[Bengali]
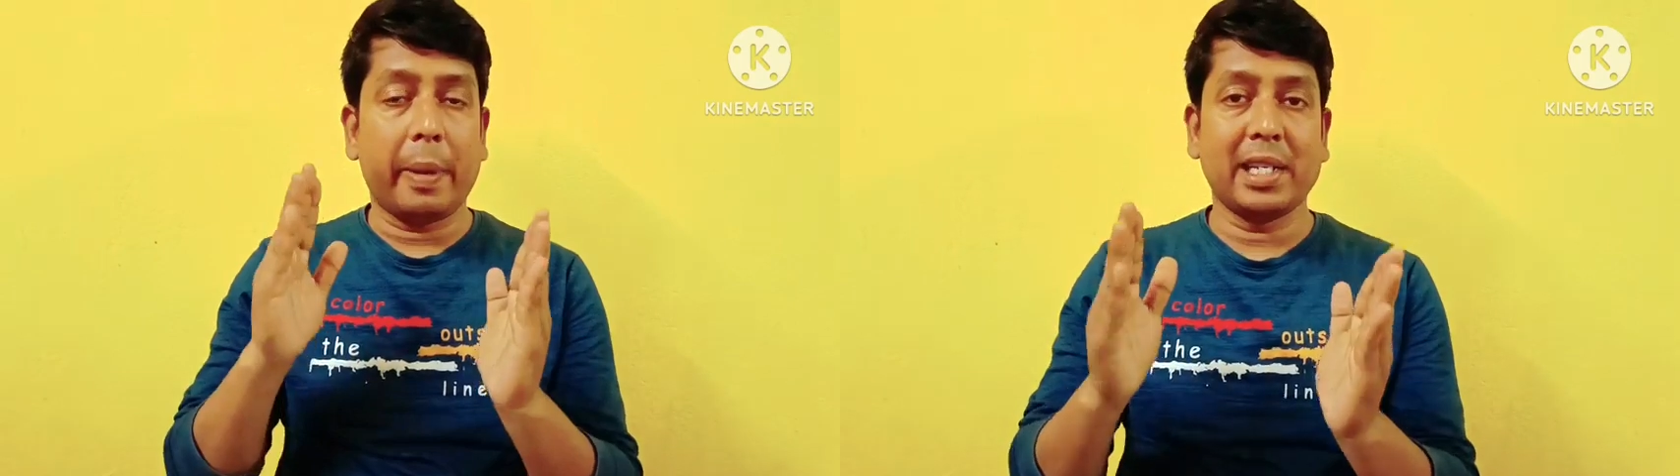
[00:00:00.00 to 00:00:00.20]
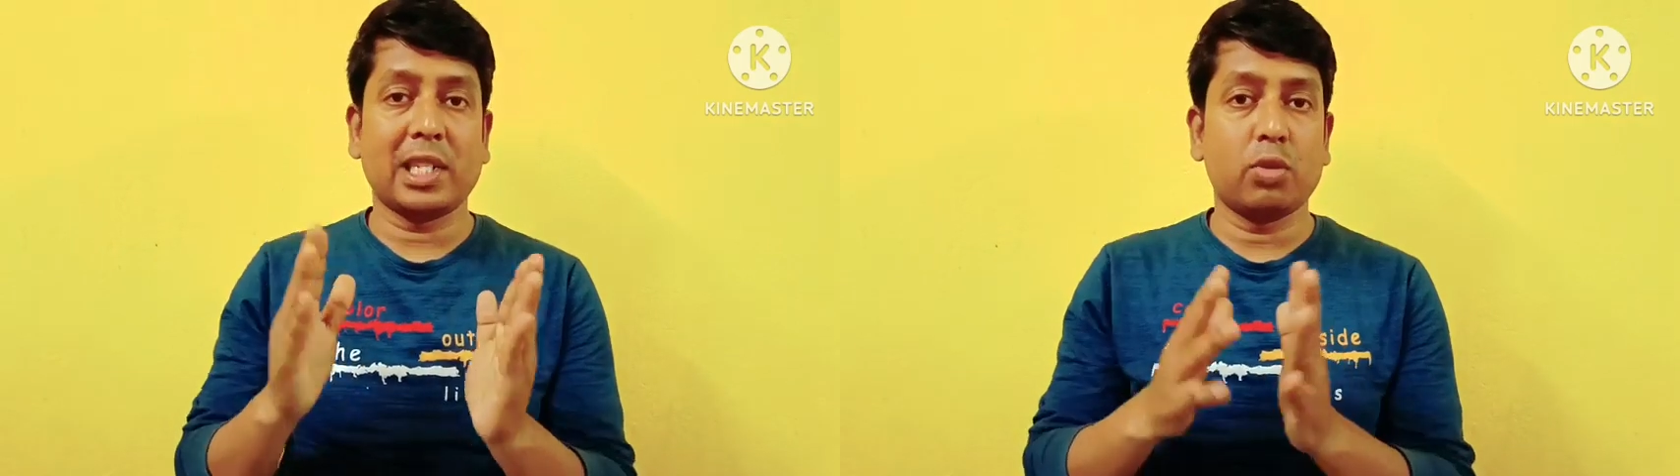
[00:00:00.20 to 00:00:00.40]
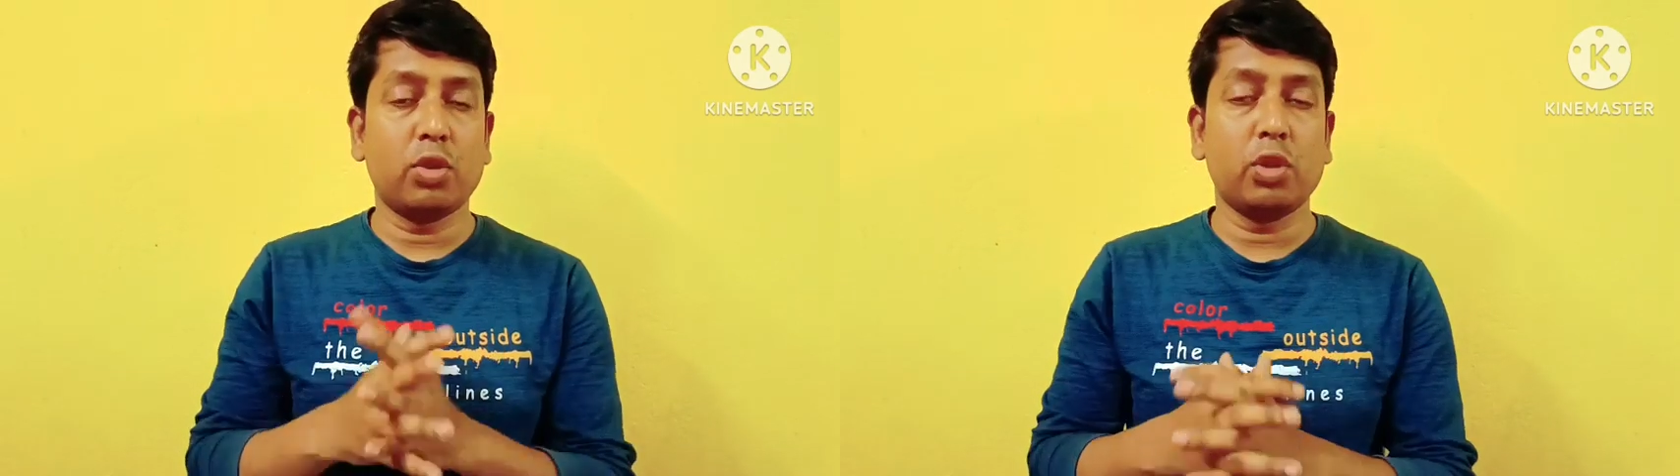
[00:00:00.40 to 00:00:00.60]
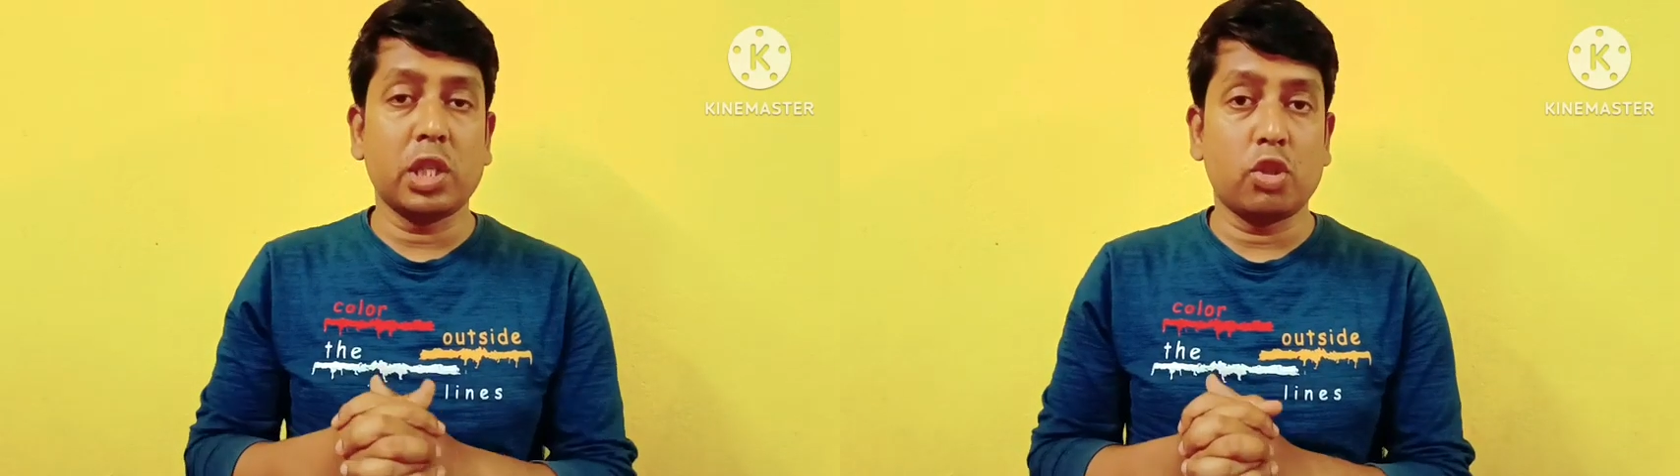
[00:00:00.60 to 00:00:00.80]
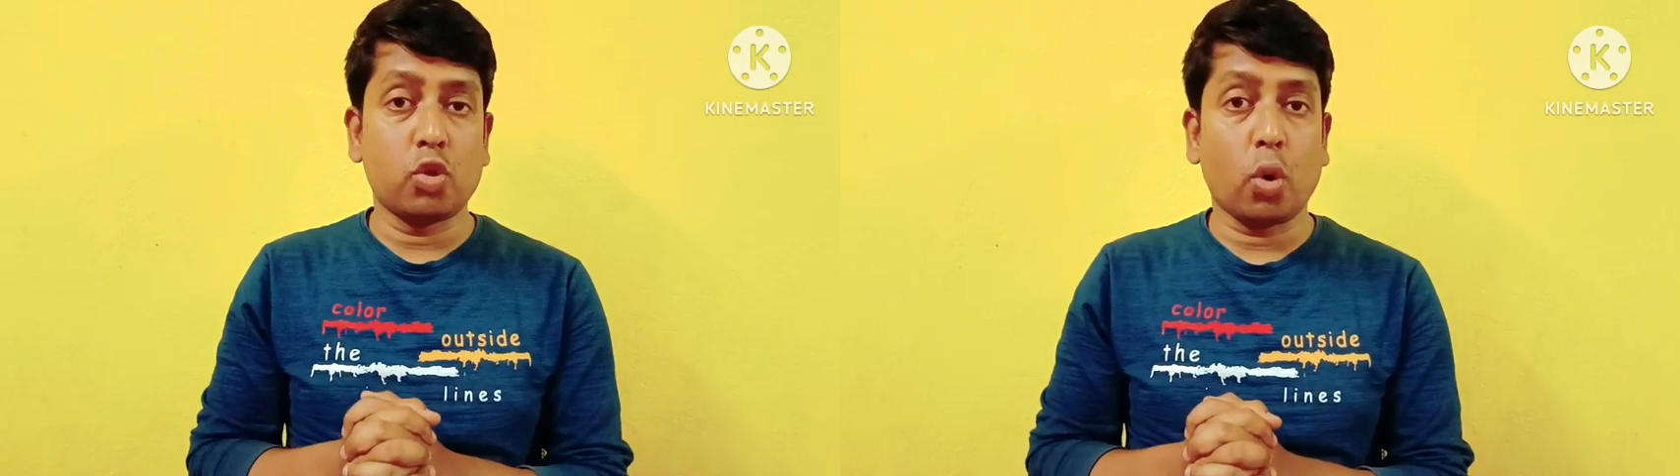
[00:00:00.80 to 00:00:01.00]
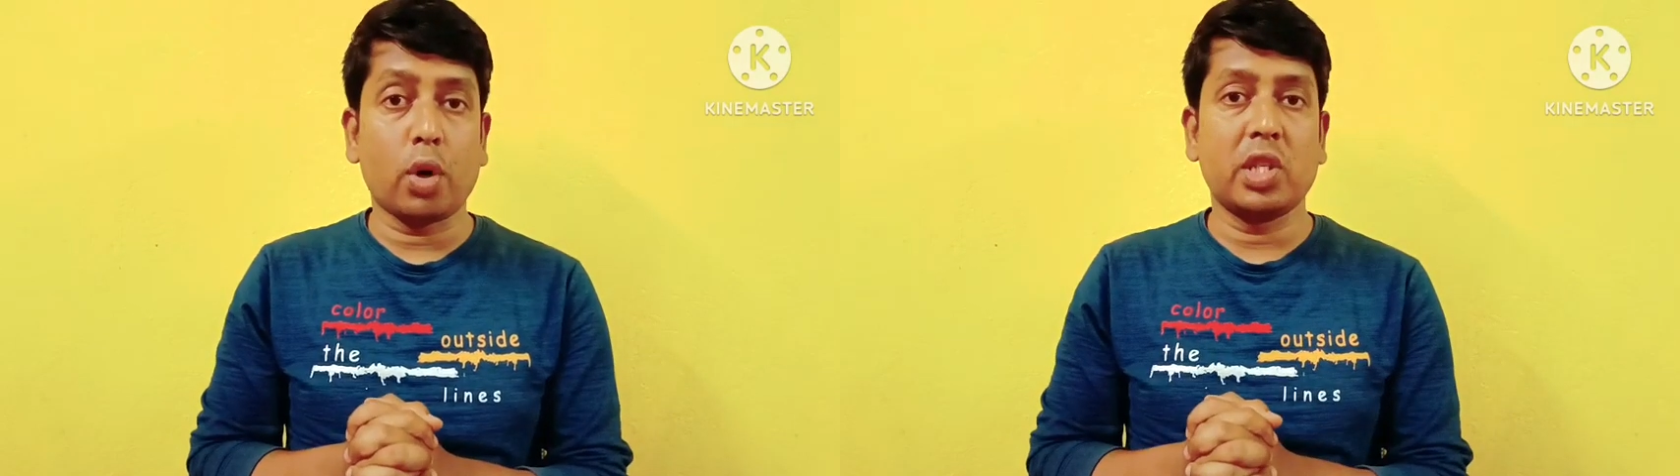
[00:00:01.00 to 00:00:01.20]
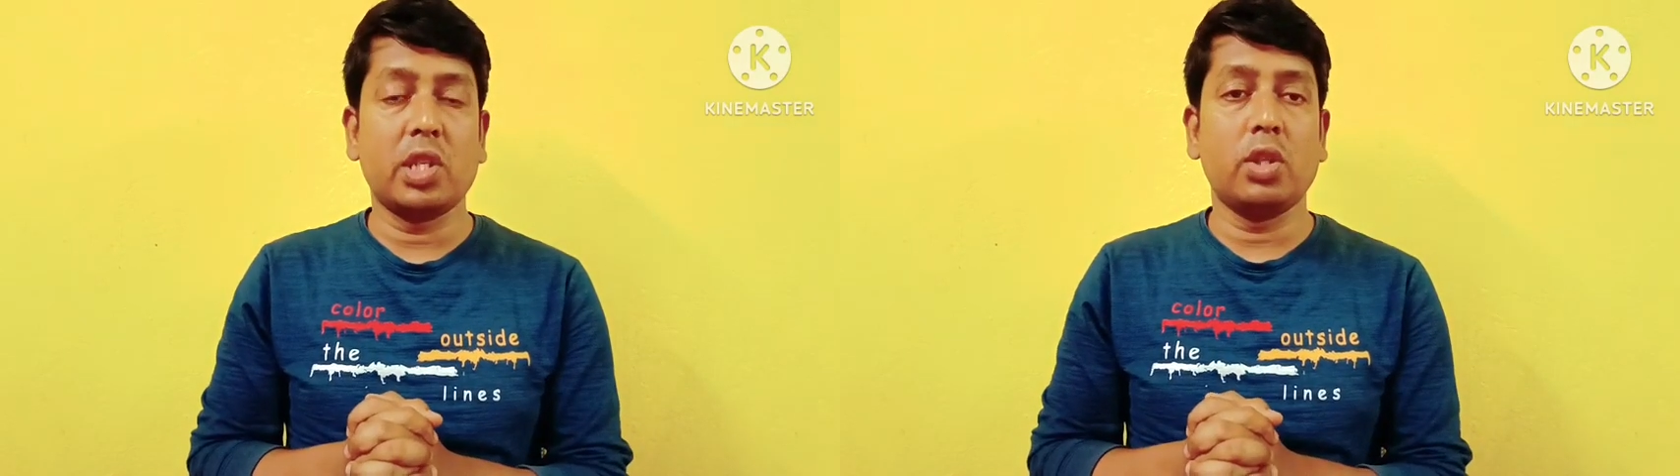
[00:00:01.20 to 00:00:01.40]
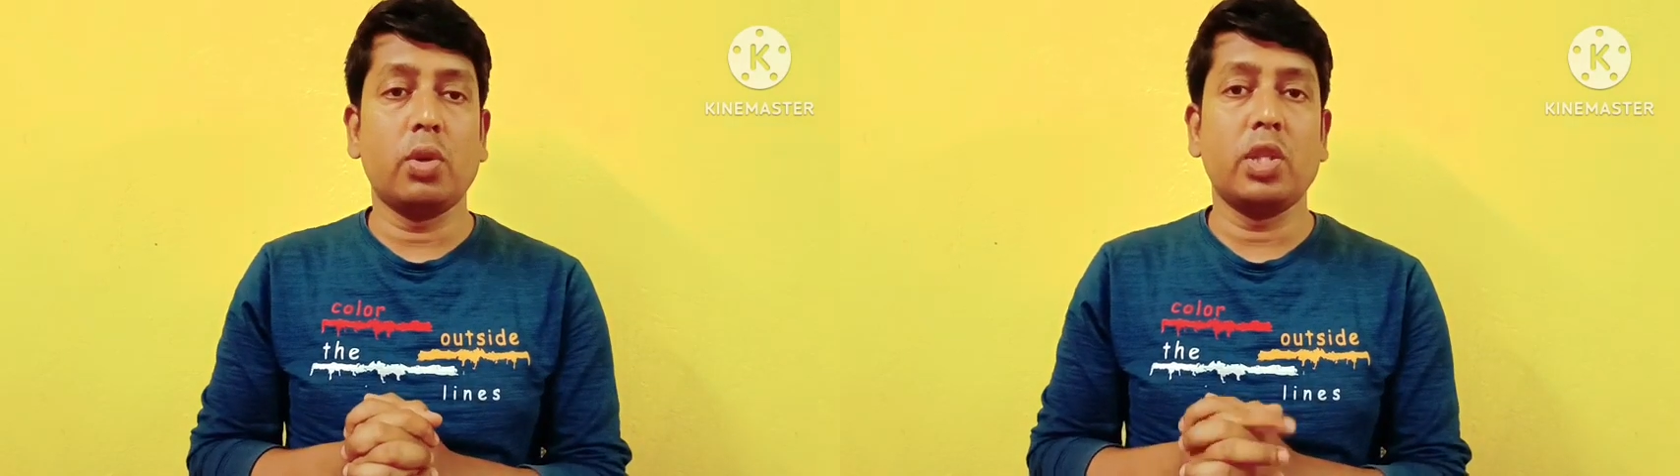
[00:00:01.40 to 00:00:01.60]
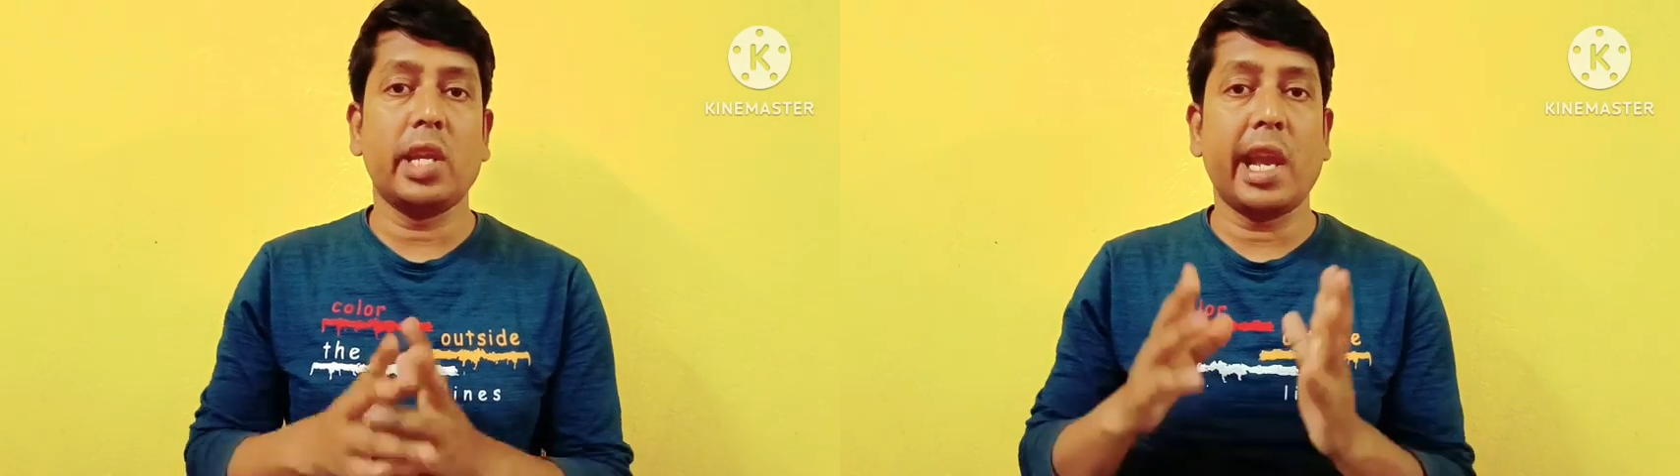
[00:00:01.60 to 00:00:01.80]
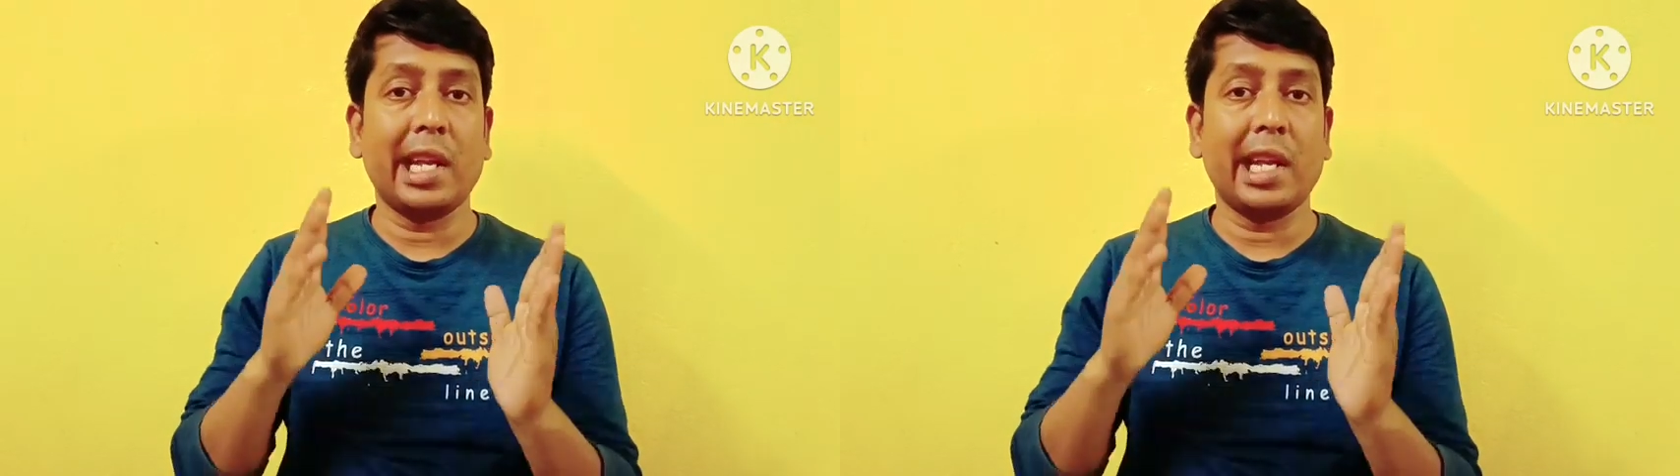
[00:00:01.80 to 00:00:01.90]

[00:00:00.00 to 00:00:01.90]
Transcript: ভাইরাস ঘটিত যে জ্বর সৃষ্টি হয়েছে